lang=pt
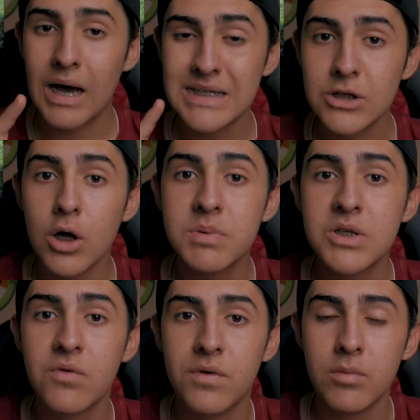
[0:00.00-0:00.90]
A sinopse
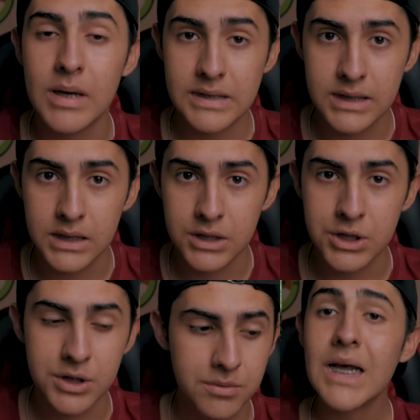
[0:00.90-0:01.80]
do filme é a
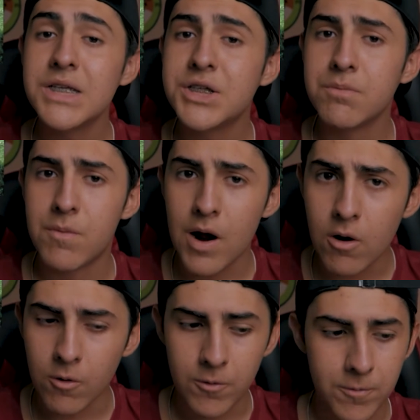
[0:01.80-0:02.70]
seguinte: Christy Brown,